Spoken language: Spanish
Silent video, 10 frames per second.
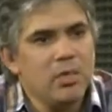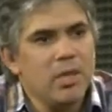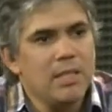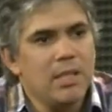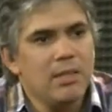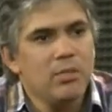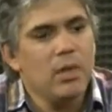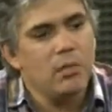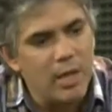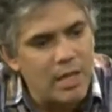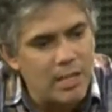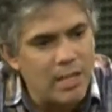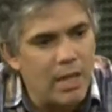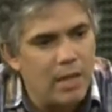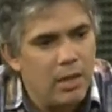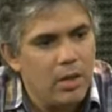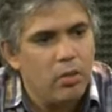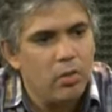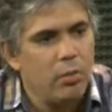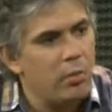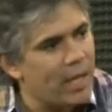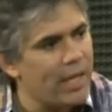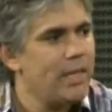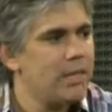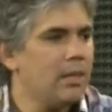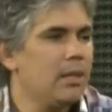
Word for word: así que es una buena señal como país